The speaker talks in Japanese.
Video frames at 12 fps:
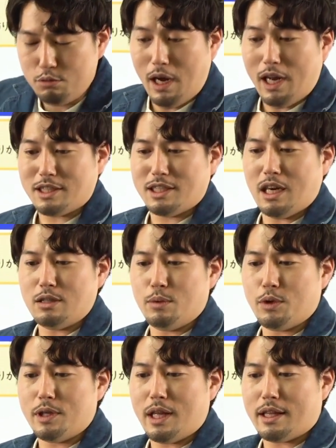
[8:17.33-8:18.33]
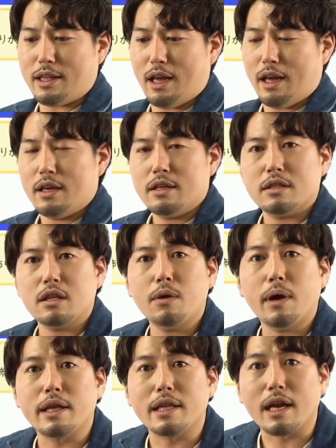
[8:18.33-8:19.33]
わ、違うものになったで
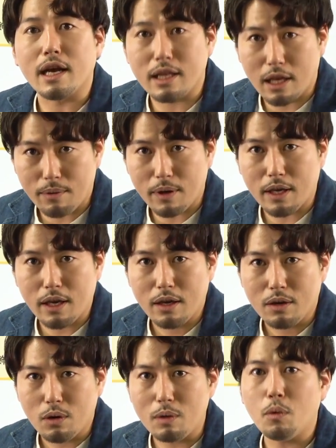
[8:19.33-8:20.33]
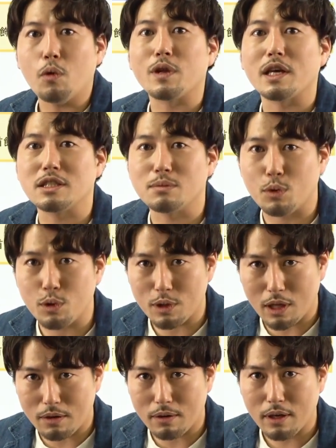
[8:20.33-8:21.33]
はならないわけ。これも同じものになる。